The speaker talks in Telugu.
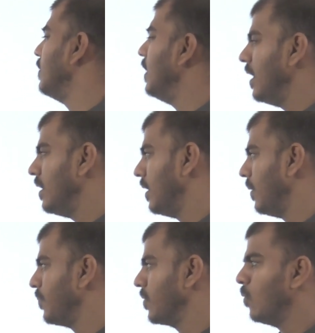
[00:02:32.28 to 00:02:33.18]
అంటే ఏంటంటే
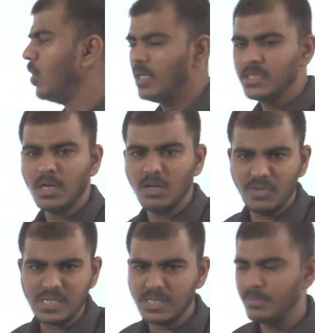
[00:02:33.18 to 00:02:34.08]
వాట్ ఈజ్ కాల్డ్
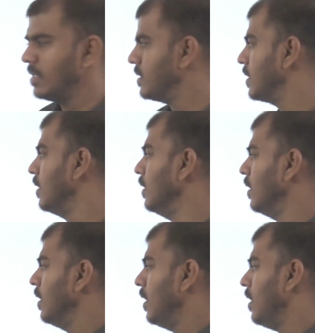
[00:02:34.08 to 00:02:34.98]
వేస్ అండ్ మీన్స్
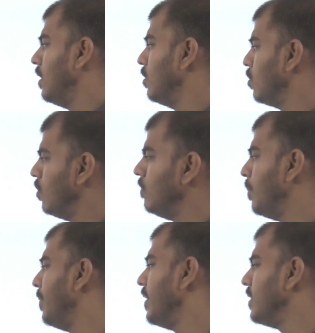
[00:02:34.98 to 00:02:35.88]
రుణం
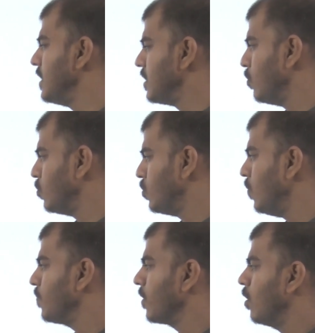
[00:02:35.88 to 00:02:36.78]
ఎప్పుడైనా తీసుకోవచ్చు
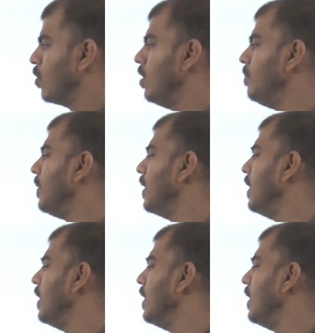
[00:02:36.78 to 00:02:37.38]
రుణంపై